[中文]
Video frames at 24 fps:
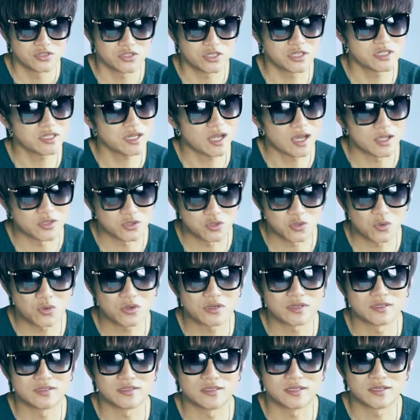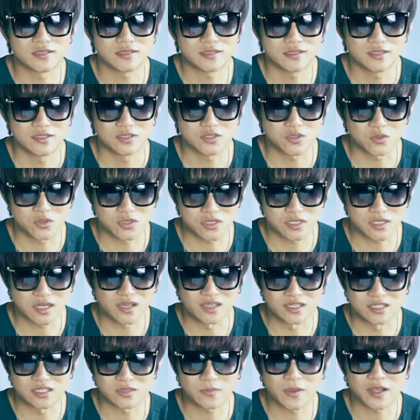其实很多人呢都知
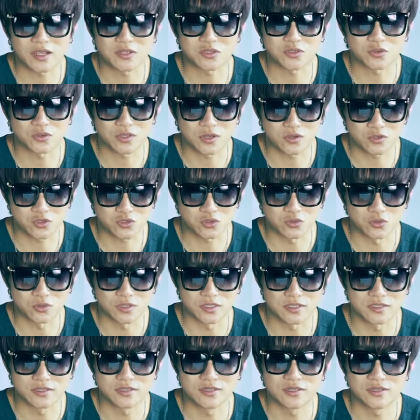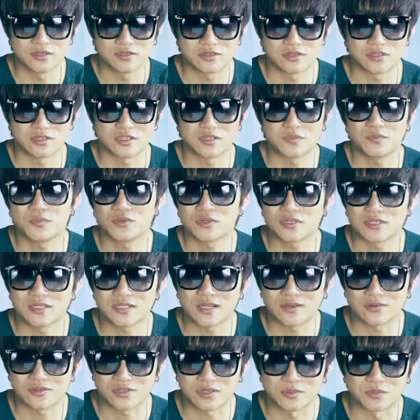道 Inspire two 要出了，只是不知
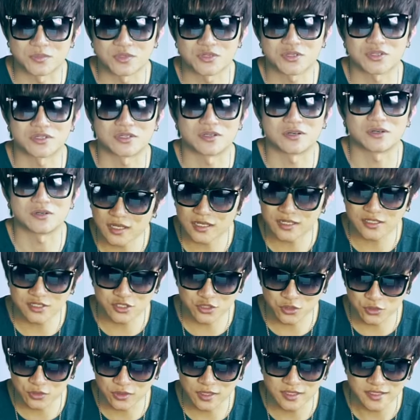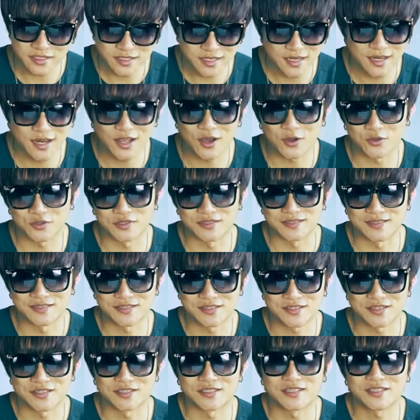道什么时候。但出人意料的
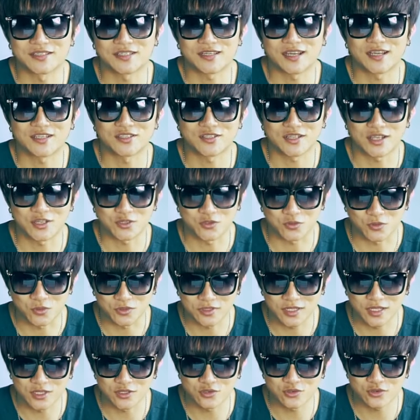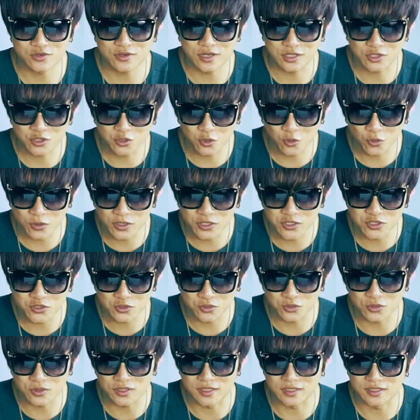呢是 D J I 在昨天居然
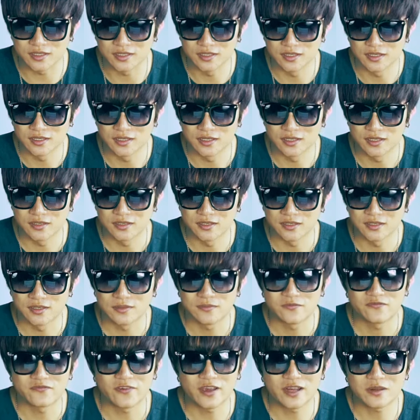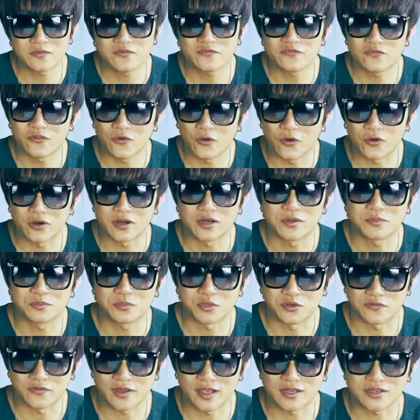推出了 Phantom four
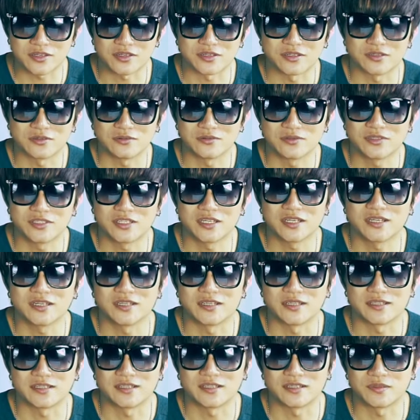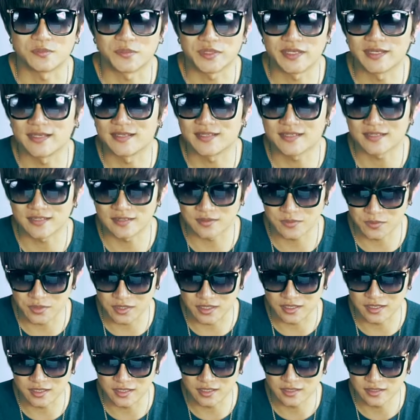Professional 精灵的 P
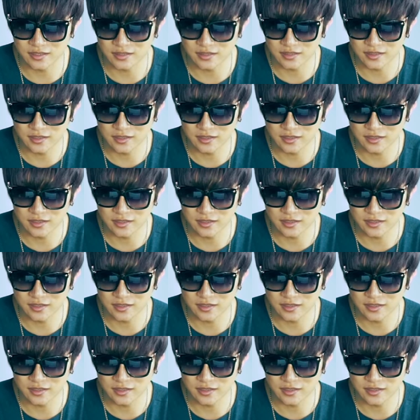四 P。